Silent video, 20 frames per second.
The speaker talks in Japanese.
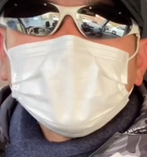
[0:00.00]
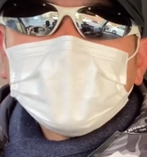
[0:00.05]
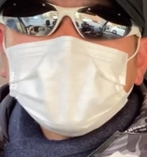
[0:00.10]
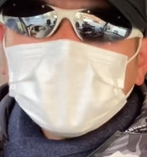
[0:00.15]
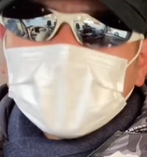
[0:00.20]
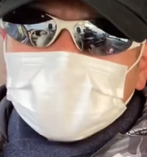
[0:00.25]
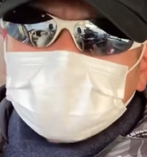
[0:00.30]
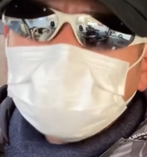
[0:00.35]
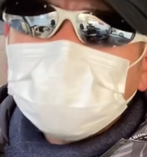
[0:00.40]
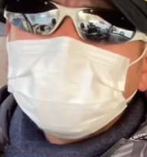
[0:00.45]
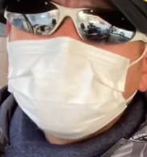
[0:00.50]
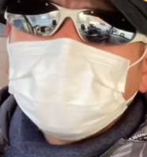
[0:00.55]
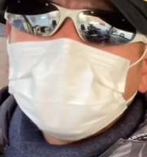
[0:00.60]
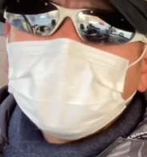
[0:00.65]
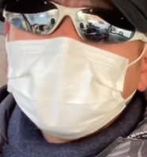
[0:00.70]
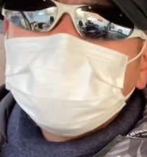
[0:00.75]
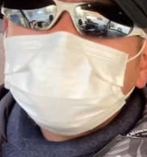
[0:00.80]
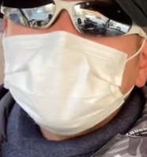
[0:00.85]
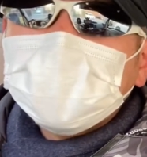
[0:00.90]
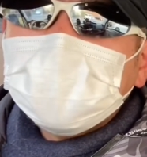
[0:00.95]
で、そ
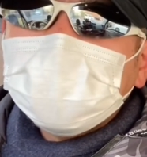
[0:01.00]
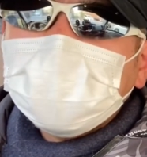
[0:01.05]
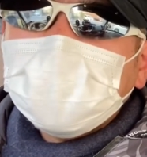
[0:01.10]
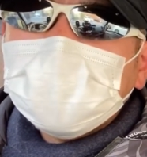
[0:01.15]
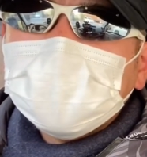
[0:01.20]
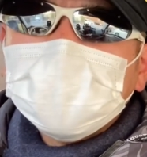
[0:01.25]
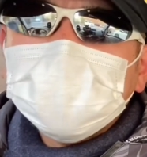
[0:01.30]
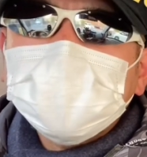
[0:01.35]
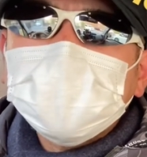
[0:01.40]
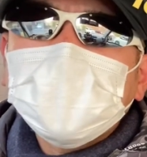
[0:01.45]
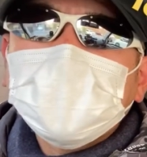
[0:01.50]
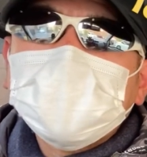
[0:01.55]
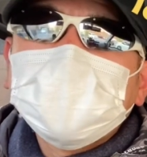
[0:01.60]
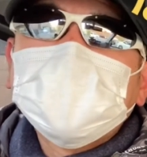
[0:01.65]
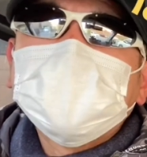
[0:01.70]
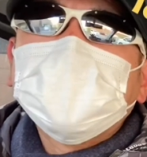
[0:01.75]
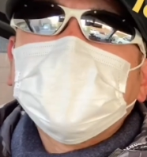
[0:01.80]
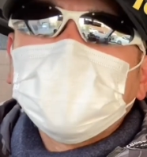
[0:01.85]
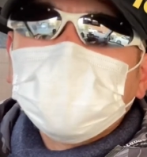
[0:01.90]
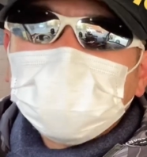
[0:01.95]
のお店の話なんで
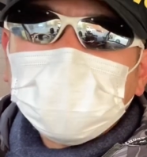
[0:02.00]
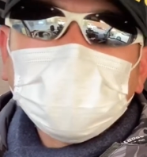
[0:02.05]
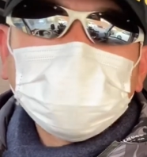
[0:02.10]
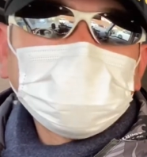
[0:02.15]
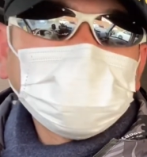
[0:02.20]
すけど、